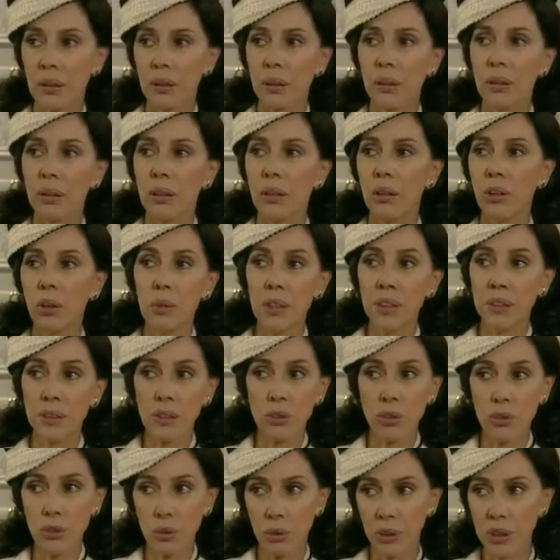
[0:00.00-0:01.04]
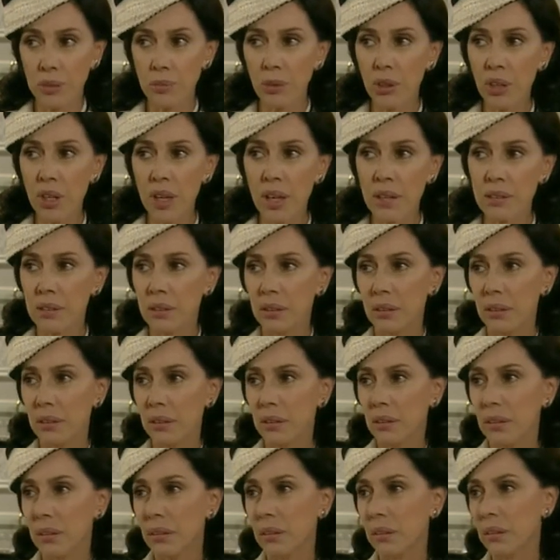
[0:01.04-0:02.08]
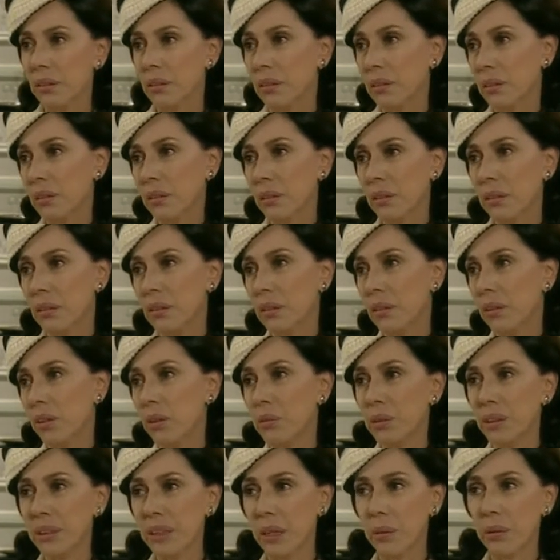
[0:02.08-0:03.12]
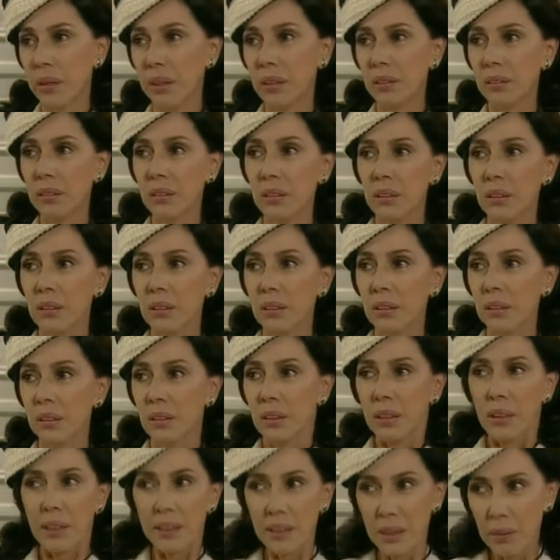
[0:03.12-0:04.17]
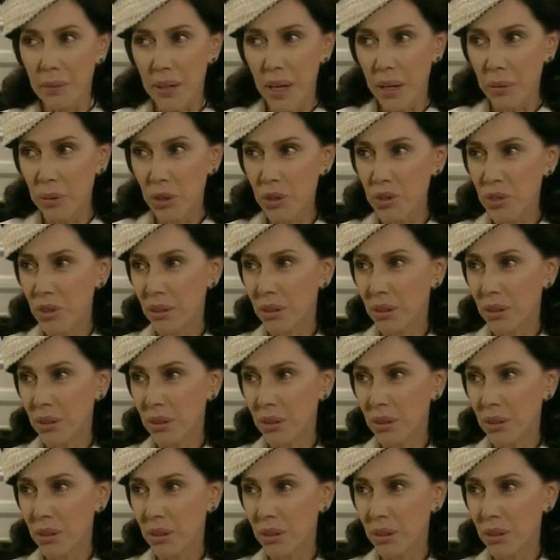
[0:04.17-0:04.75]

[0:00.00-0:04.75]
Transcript: ¿Lo viste esos últimos días? ¿Cómo estaba? ¿Estaba nervioso?